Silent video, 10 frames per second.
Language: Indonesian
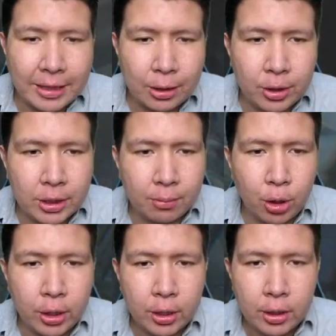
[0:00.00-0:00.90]
gue di sini
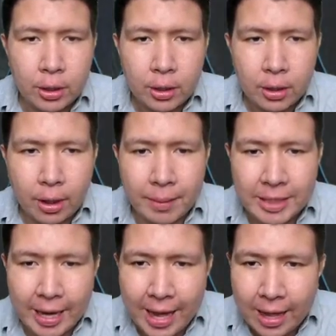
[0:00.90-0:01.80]
boy. Gak
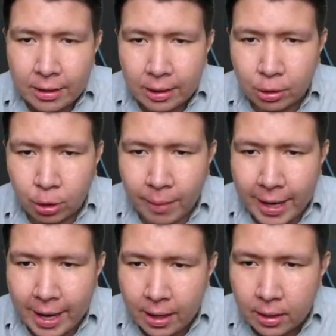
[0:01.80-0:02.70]
bisa ya, udah gue coba
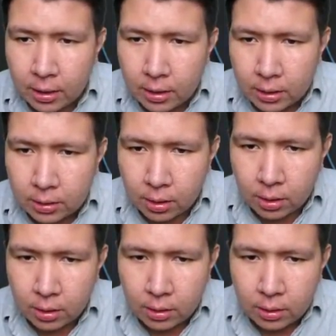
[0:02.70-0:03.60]
ya Tuh
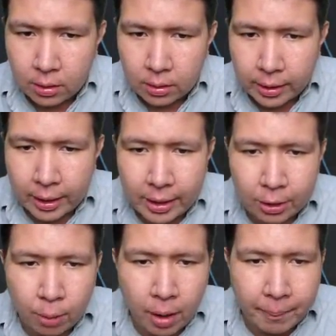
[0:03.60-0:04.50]
Kayak ada yang
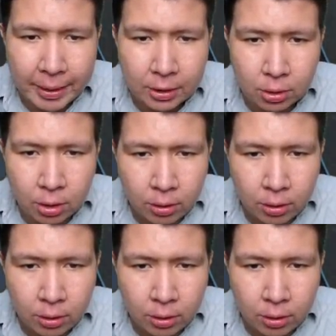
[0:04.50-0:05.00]
ngedobrok pintu